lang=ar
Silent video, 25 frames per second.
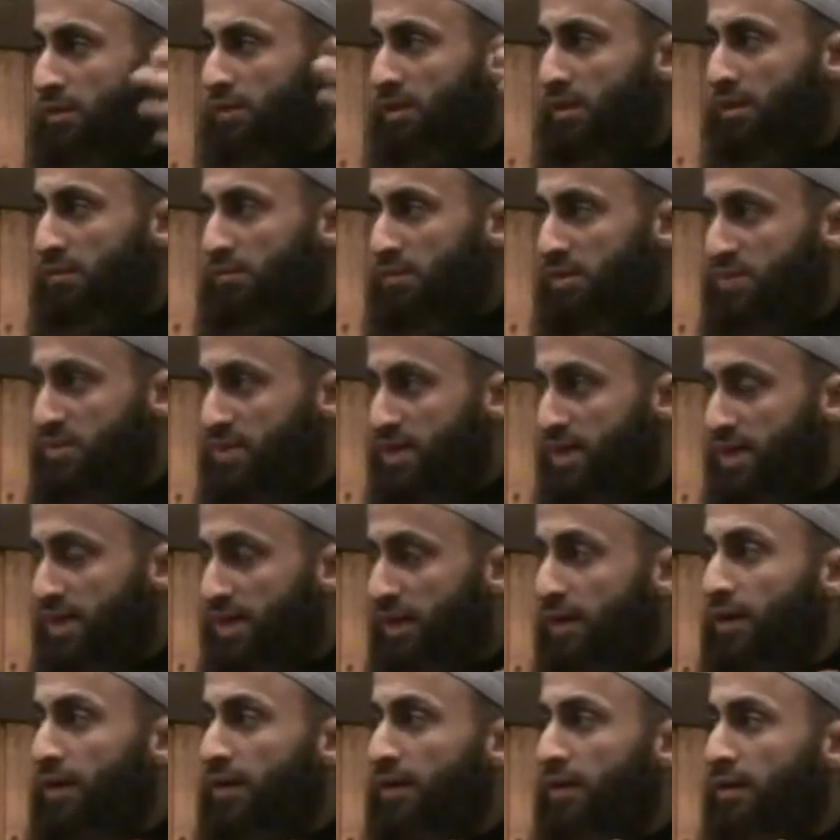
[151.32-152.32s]

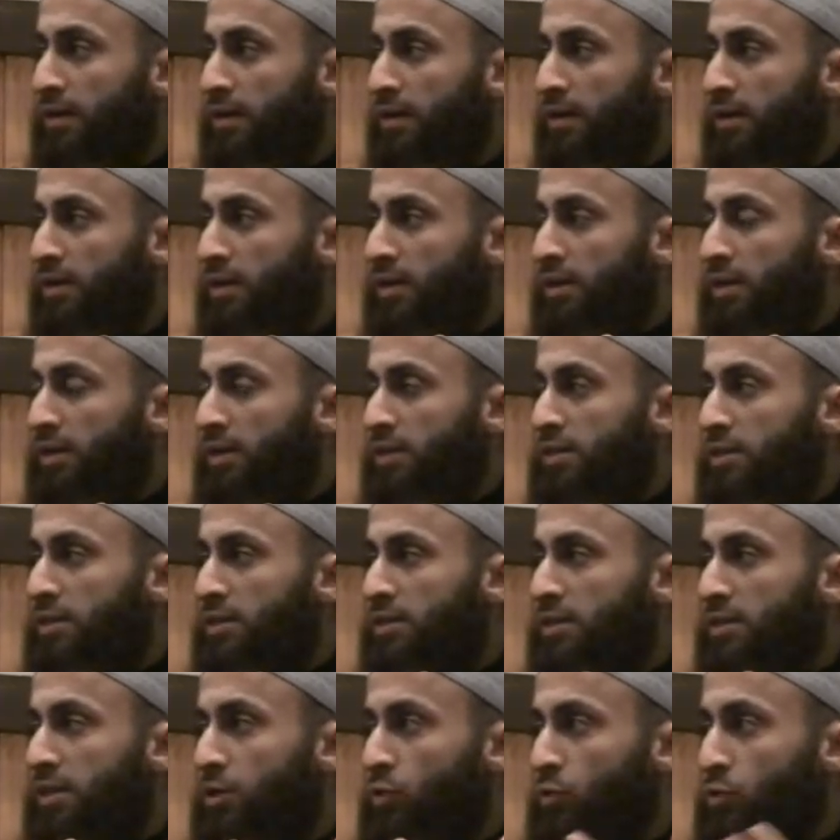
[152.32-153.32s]
المسائل
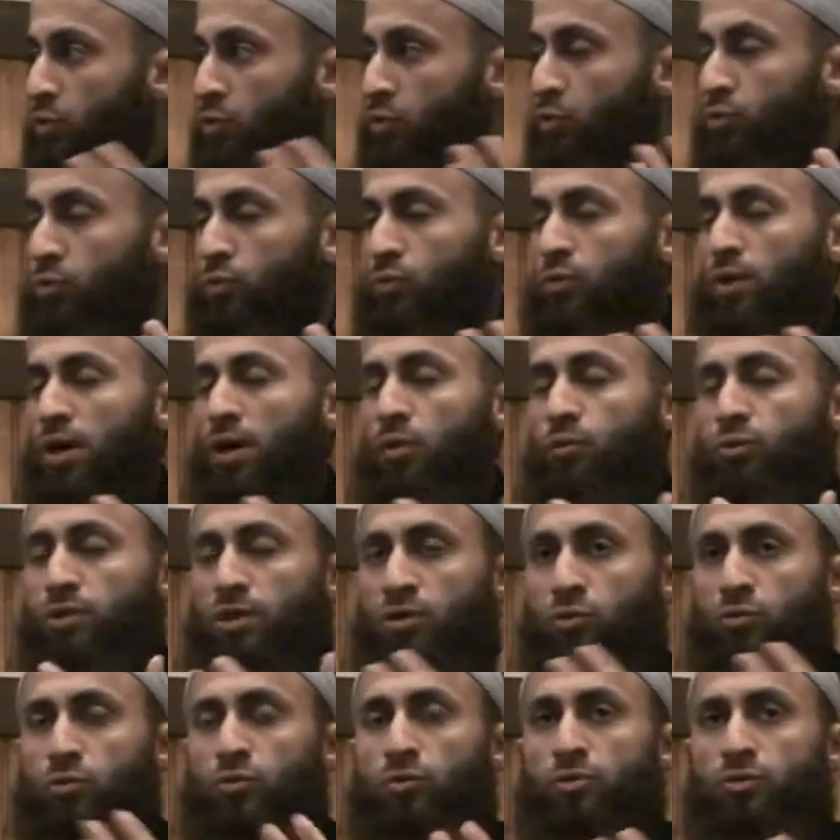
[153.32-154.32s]
يكون أو
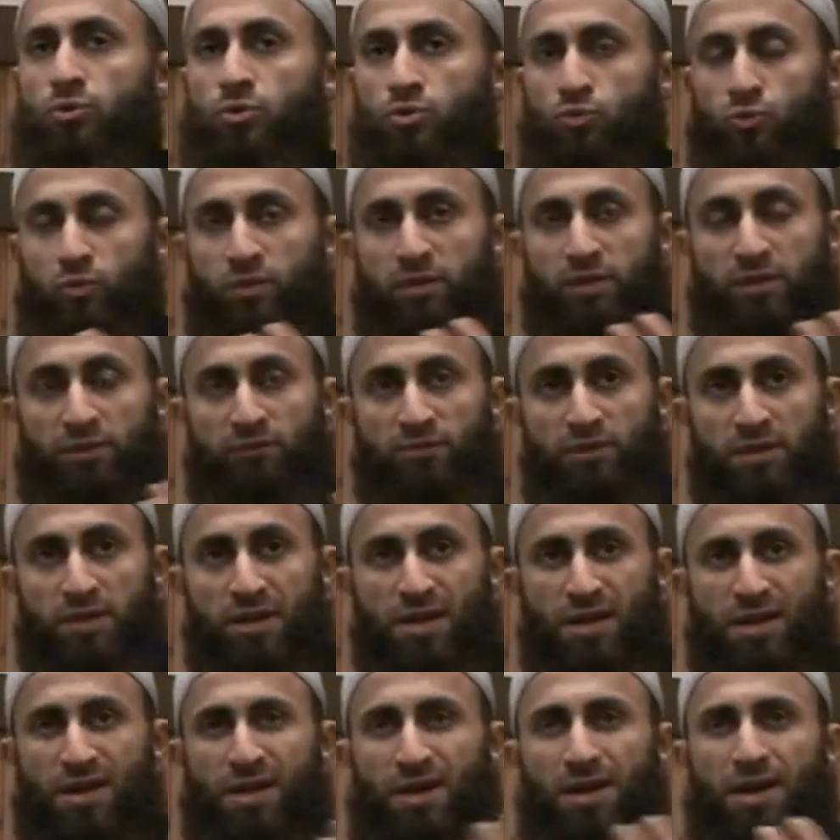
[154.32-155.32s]
تكون السنة
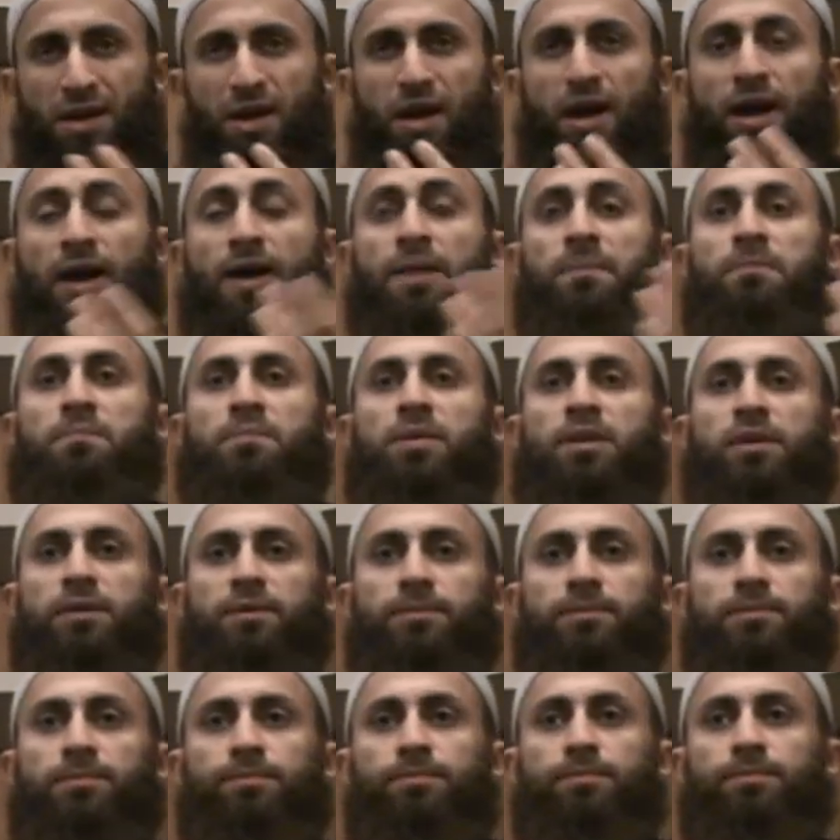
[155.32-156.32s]
فيها عامة
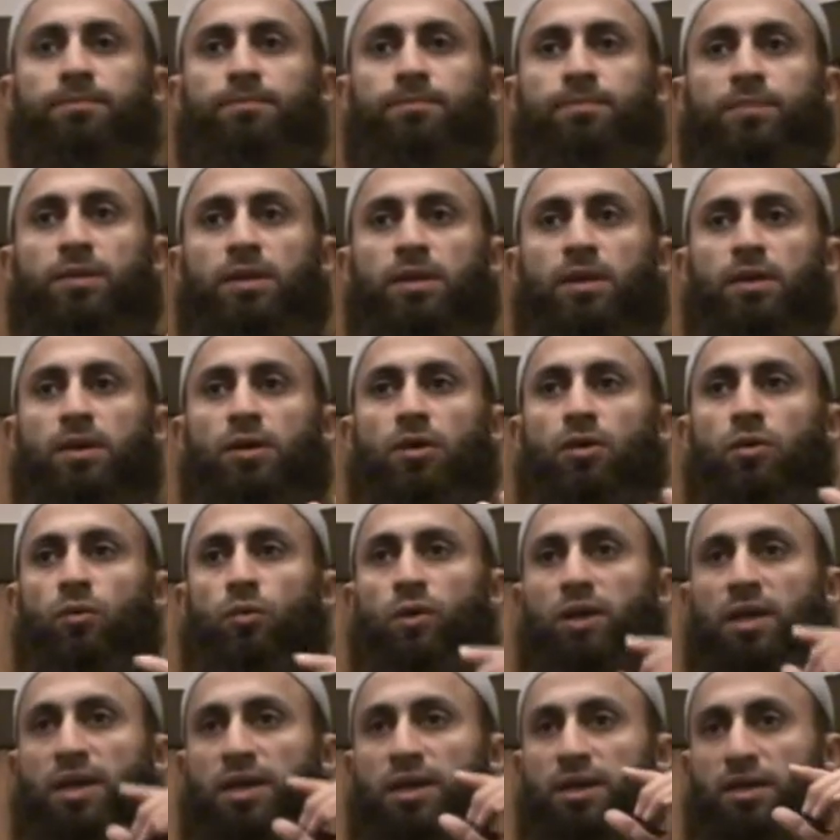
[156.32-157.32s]

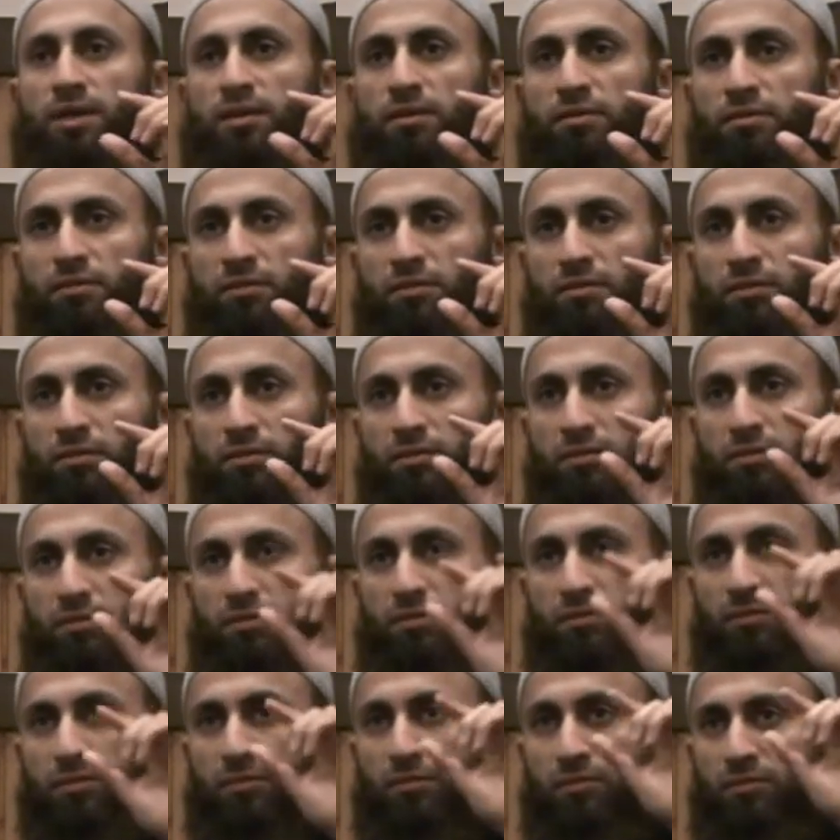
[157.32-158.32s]
ولكن
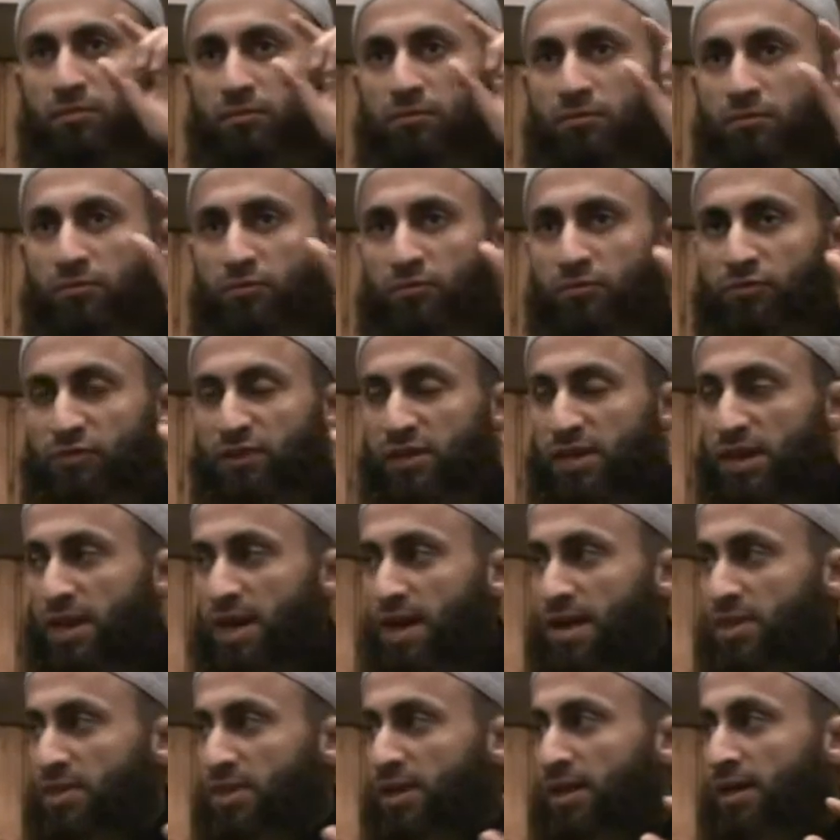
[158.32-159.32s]
في
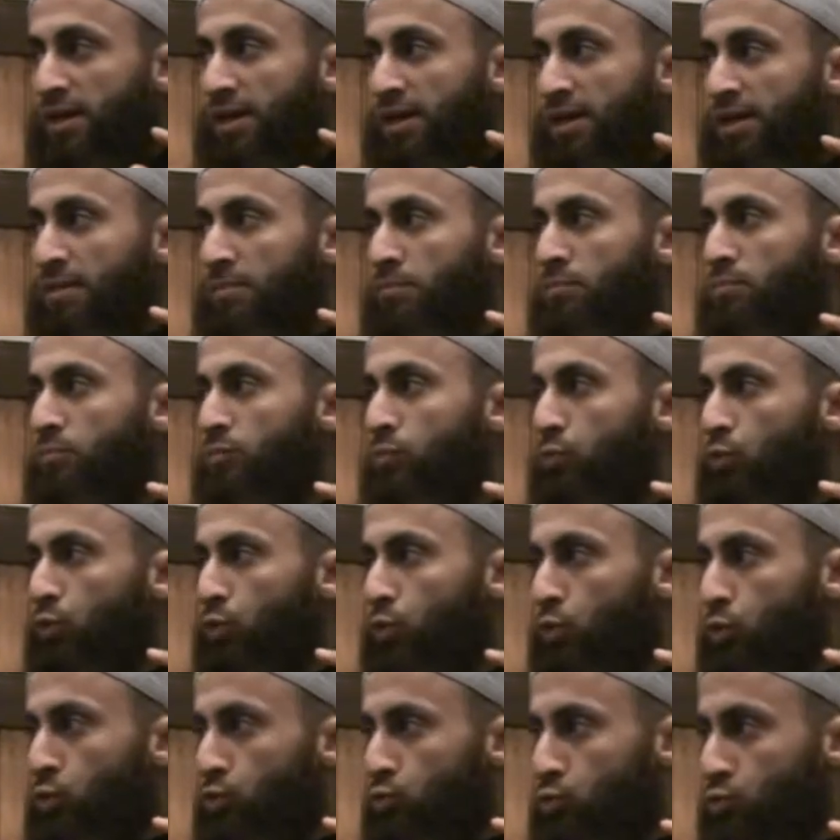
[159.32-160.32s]
هذا العام
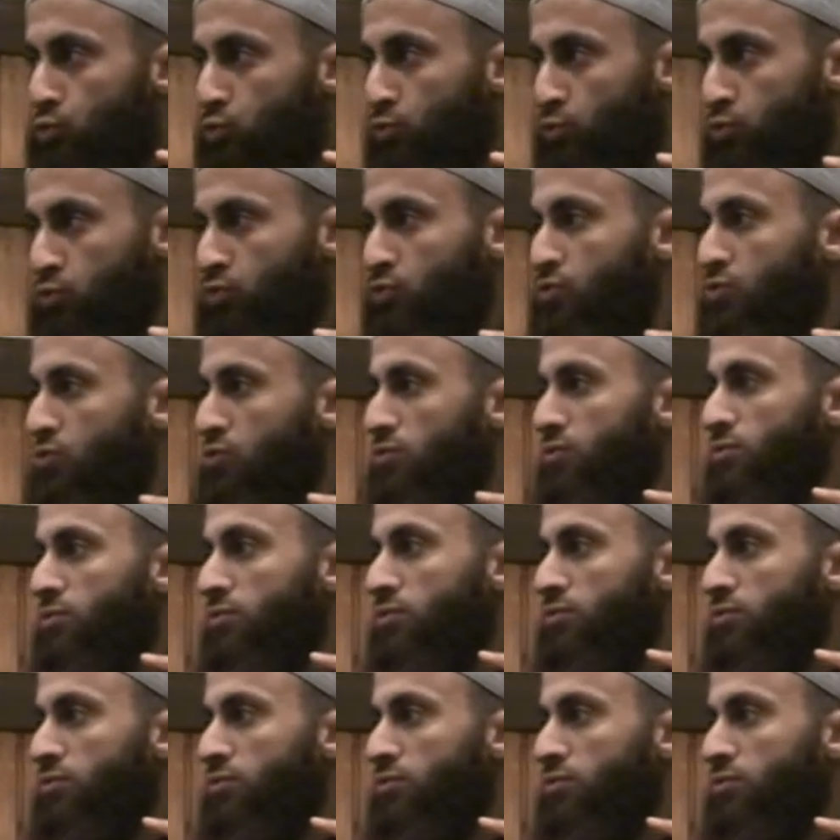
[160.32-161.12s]
خصوص